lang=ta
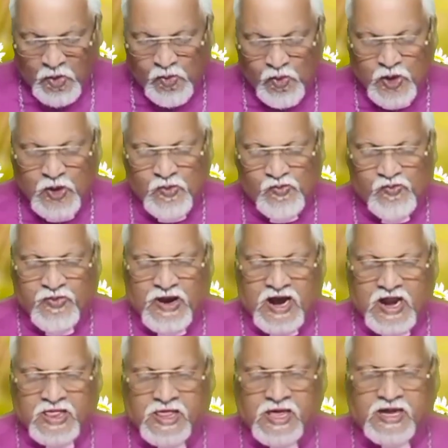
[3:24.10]
உன்
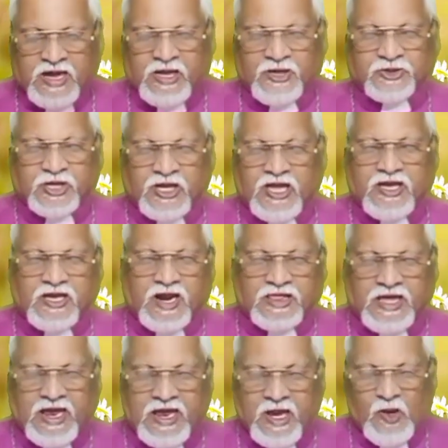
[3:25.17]
வலதுகை
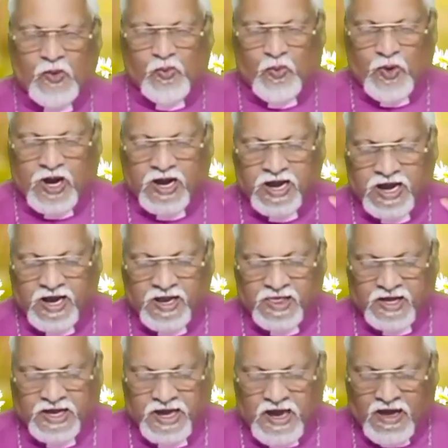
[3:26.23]
செய்கிறதை உன்
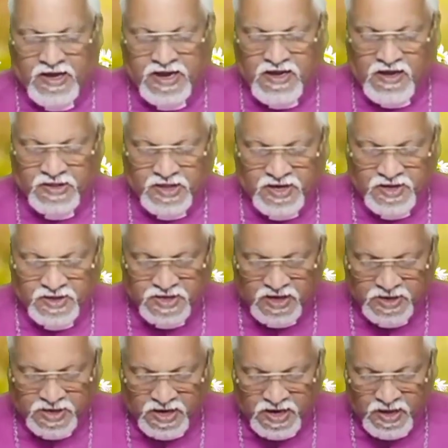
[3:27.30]
இடதுகை அறியாது இருக்க
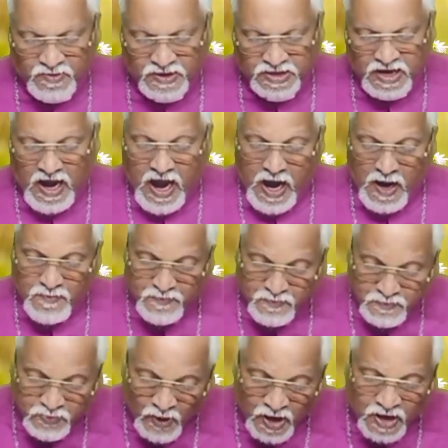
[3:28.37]
கடவது
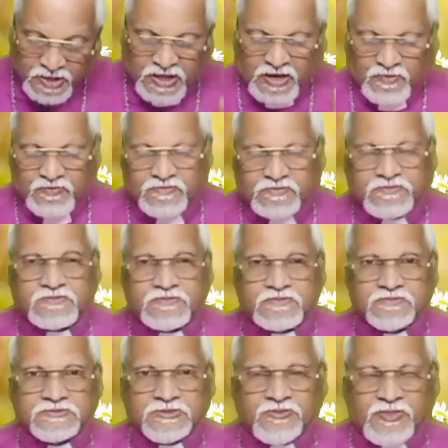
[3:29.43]
அப்பொழுது
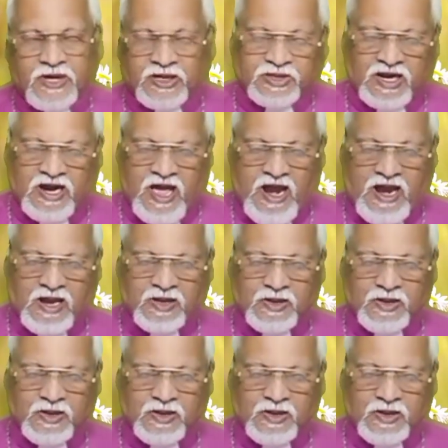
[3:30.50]
பார்த்தீங்களா